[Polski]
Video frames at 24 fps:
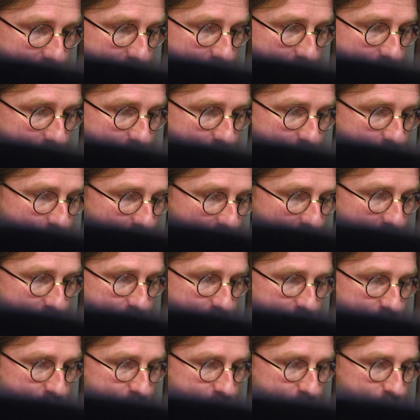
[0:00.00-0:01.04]
Tak przyszli
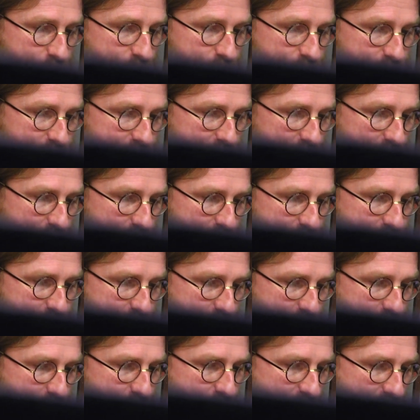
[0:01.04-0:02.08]
do Jericha
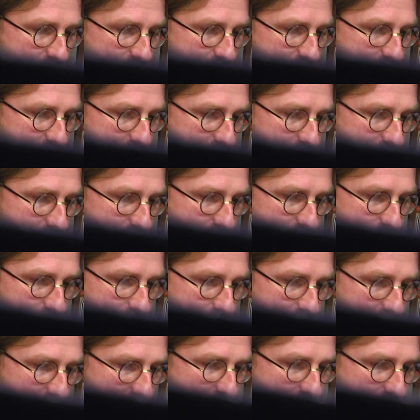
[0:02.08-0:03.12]
gdy
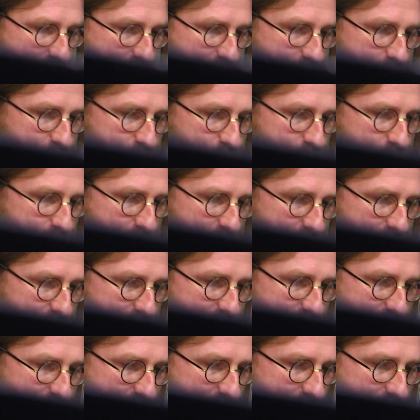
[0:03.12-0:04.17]
wraz z uczniami
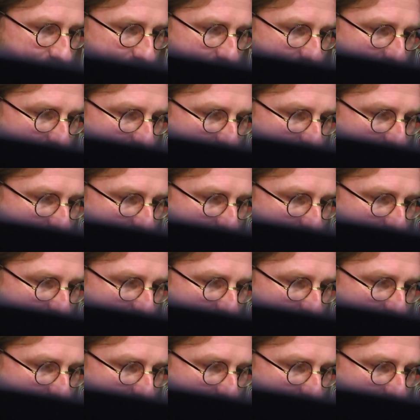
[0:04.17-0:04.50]
i sporym